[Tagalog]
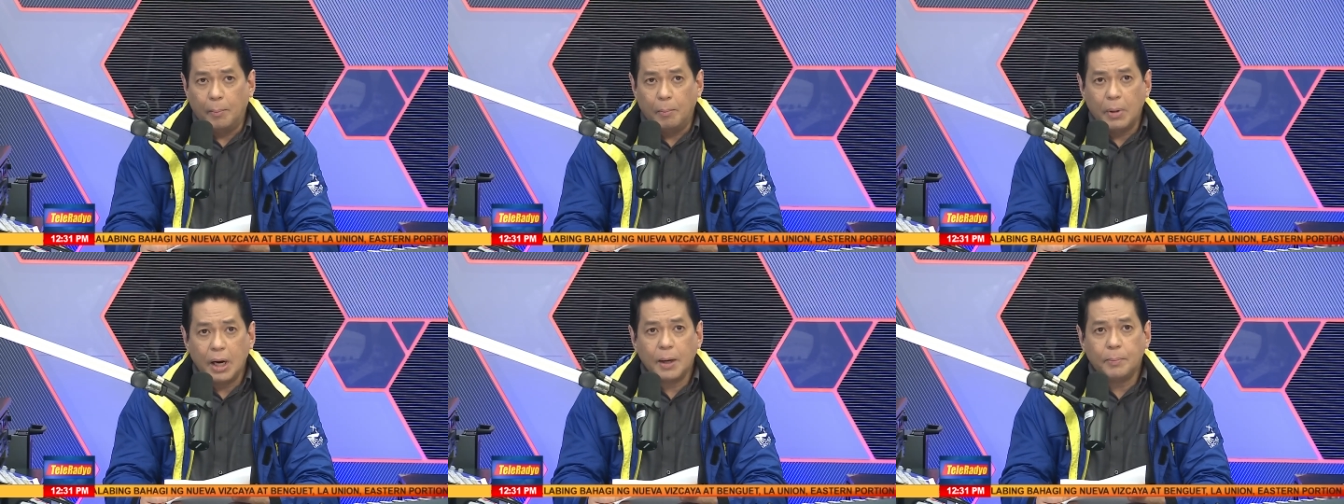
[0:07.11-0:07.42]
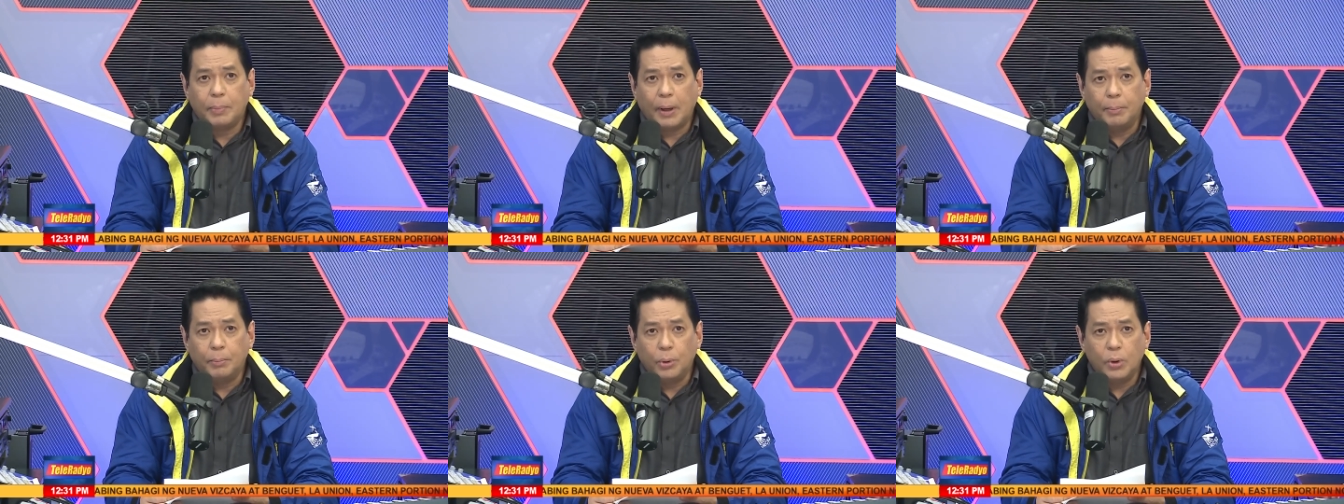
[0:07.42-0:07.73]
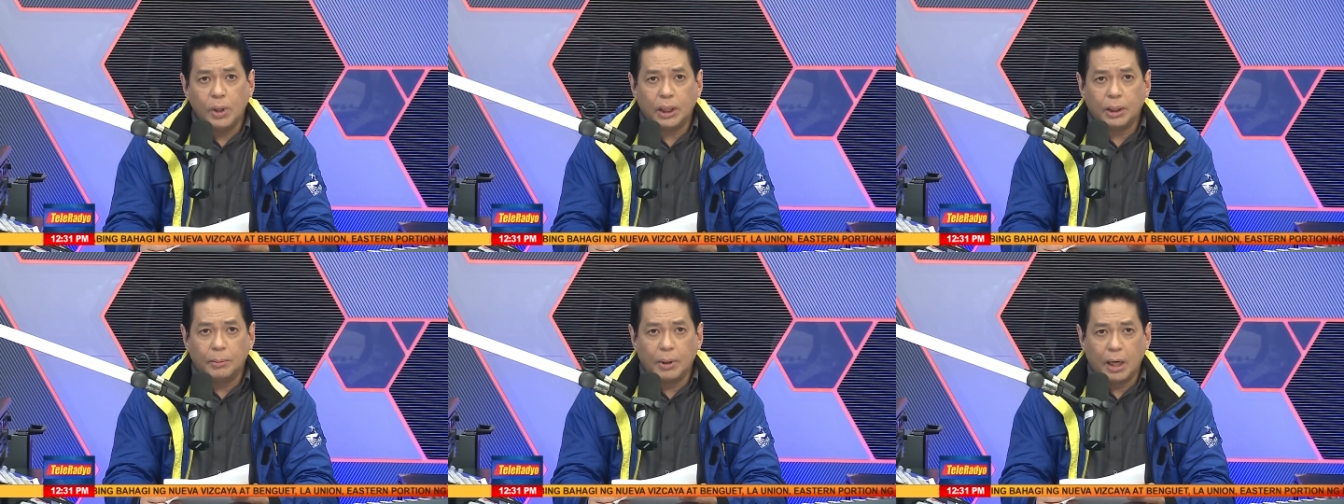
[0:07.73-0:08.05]

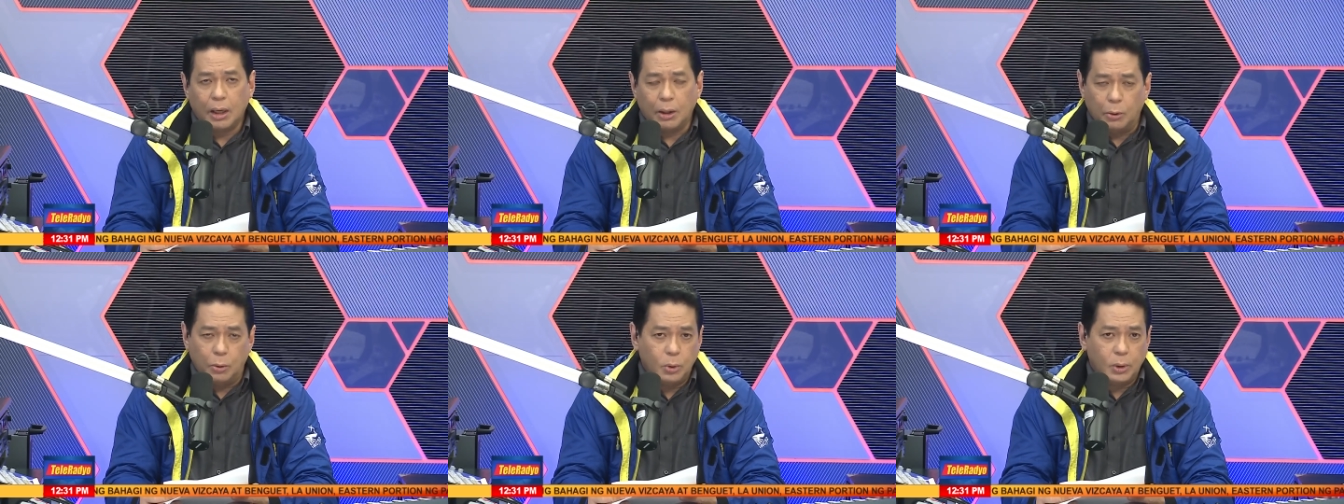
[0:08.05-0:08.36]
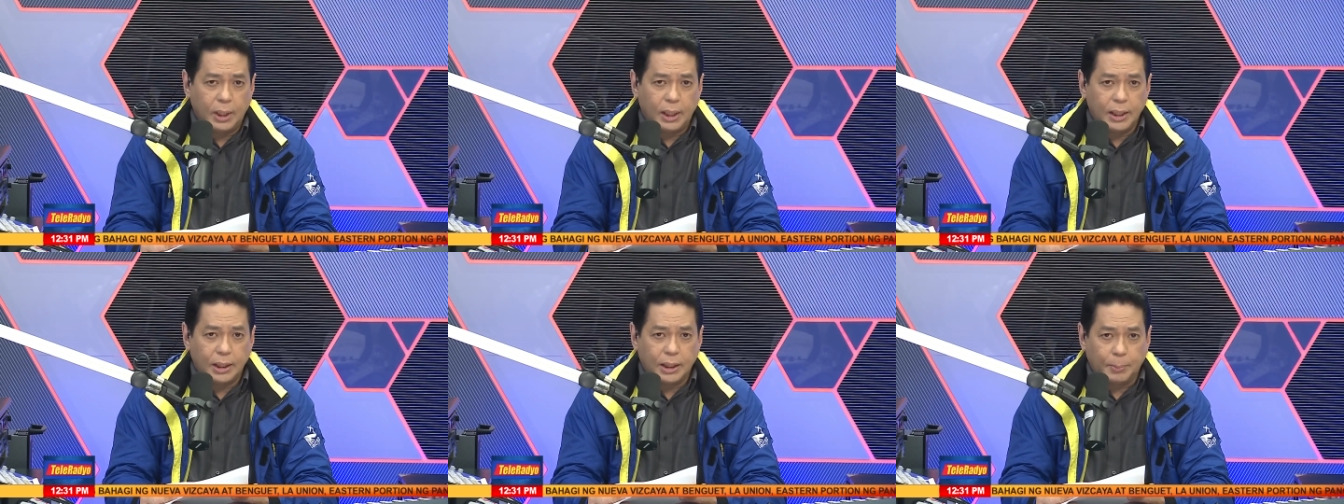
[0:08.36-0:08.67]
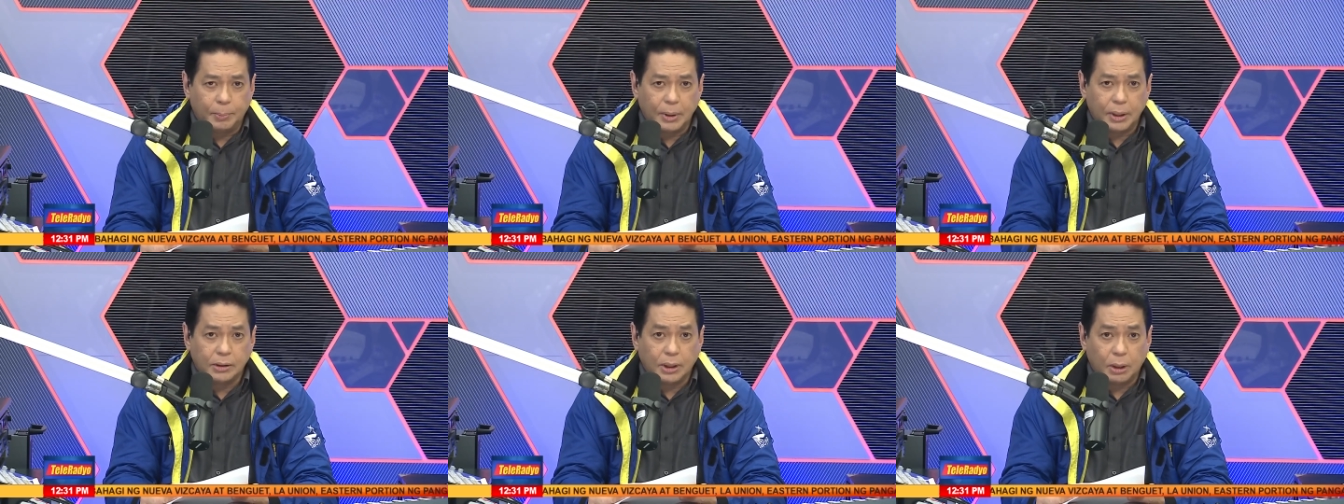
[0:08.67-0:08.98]
magpabunga ng mga gulay
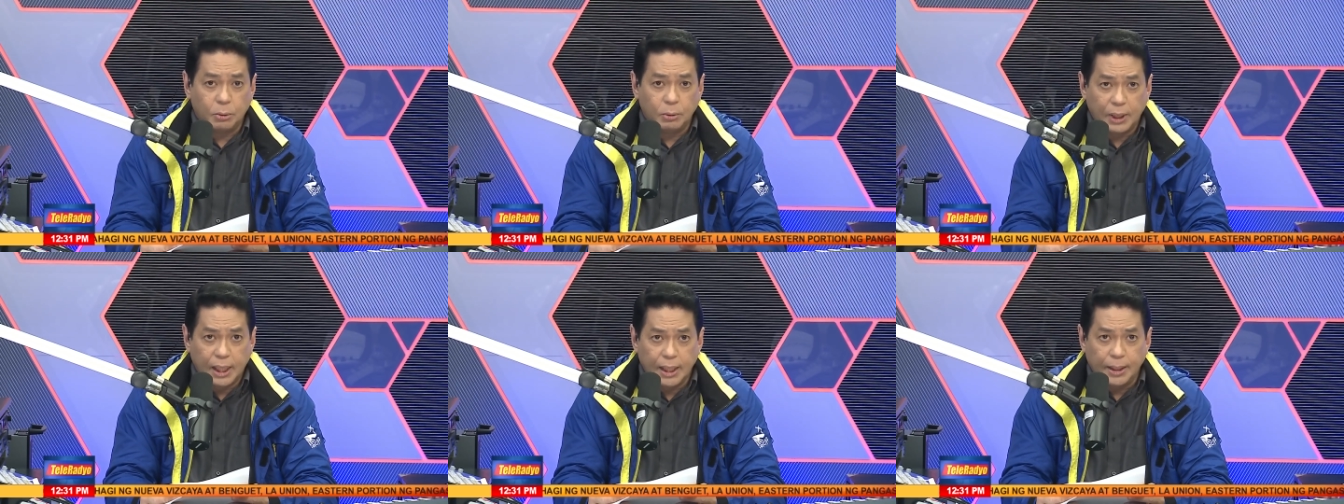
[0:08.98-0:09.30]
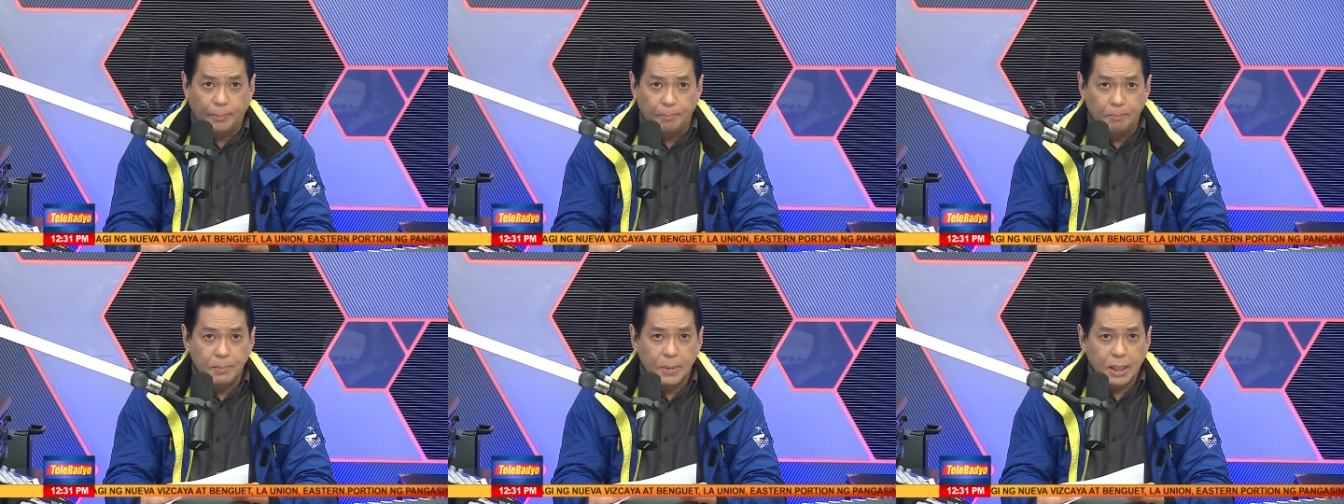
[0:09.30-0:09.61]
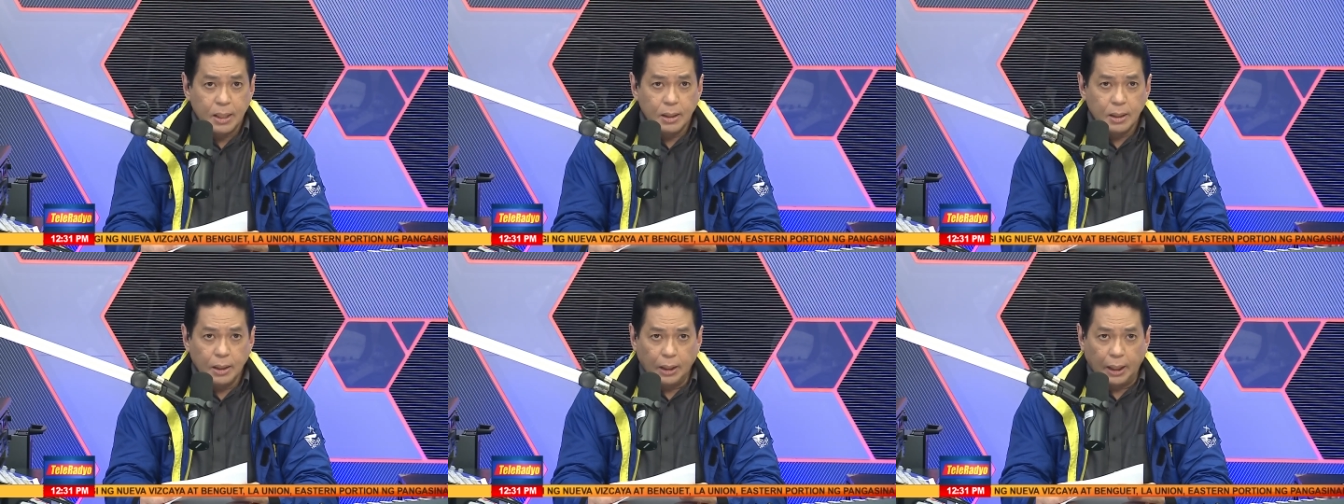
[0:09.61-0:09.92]
kapag tagulan.
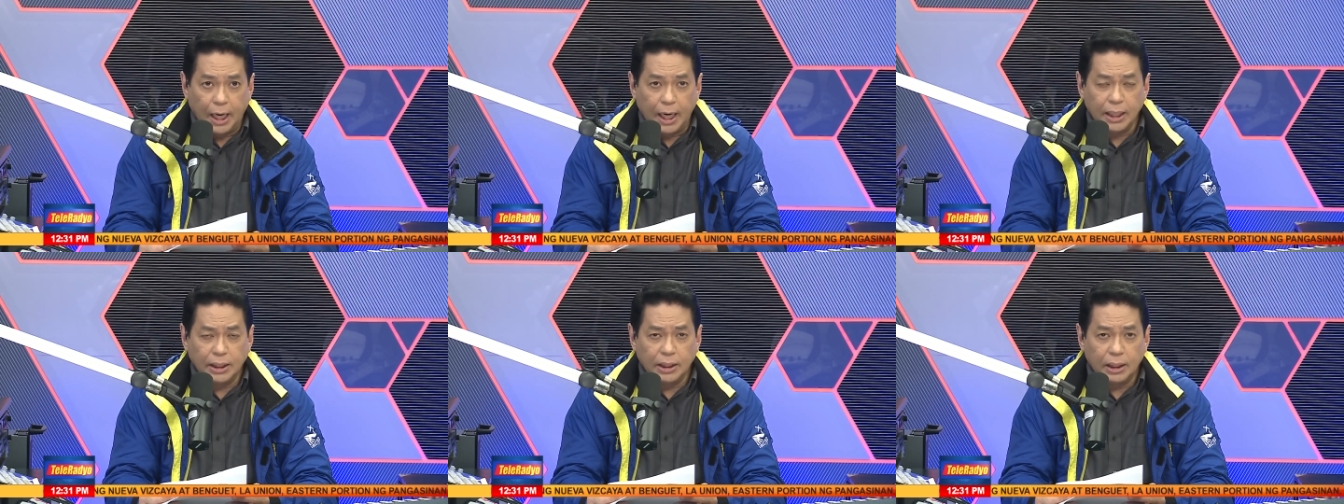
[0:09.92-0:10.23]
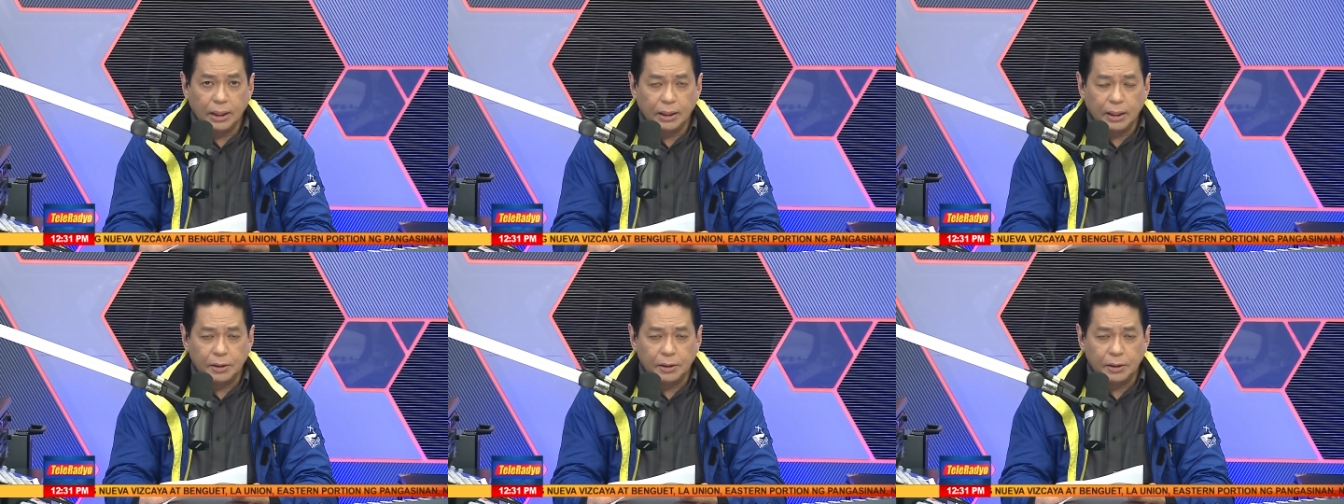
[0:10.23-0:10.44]
Gaya na lang